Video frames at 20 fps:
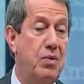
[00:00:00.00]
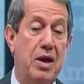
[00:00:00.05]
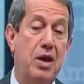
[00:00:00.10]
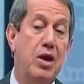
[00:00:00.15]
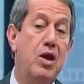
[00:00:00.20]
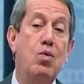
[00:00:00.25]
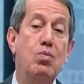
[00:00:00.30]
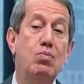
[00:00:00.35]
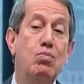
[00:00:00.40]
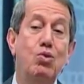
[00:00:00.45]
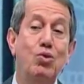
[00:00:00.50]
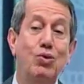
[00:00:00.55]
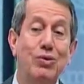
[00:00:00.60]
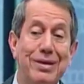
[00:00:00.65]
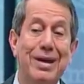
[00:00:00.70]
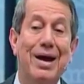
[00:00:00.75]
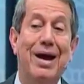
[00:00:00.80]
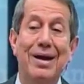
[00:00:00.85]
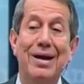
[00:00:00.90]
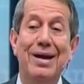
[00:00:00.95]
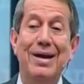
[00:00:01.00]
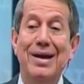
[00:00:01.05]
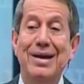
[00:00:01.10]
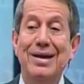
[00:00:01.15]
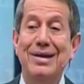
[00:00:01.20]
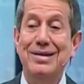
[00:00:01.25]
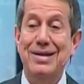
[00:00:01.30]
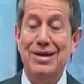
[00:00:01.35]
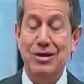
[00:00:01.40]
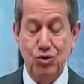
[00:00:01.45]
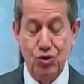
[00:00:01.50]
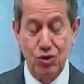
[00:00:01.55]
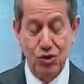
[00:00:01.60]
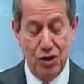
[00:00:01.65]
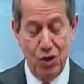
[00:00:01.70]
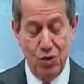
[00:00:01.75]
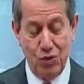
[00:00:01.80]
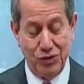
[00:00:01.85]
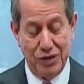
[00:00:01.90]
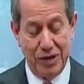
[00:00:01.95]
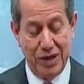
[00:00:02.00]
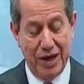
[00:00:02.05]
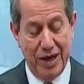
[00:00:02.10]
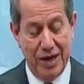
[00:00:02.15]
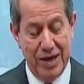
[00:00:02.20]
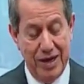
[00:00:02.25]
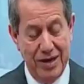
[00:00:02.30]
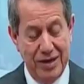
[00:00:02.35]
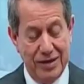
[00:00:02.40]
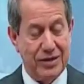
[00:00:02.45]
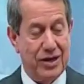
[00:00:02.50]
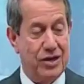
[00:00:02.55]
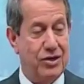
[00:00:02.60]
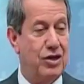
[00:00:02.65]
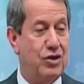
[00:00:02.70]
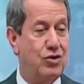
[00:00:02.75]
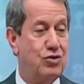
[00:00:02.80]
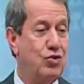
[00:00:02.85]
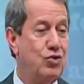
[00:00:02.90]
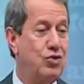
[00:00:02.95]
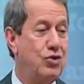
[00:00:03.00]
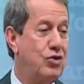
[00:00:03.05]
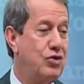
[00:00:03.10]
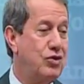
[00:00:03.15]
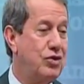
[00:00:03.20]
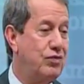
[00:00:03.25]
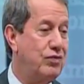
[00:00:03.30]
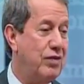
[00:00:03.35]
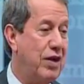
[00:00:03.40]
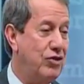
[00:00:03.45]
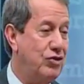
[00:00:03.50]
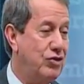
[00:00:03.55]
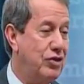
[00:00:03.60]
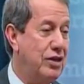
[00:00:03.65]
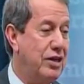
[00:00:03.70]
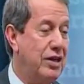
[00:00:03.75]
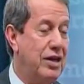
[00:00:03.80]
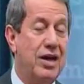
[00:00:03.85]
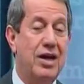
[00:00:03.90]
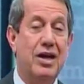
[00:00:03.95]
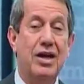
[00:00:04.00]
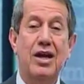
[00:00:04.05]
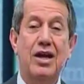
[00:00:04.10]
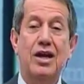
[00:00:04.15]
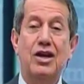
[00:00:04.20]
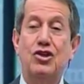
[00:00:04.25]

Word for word: ईशु थकता नहीं है ईशु हमसे कभी नाराज नहीं होता है यद्यपि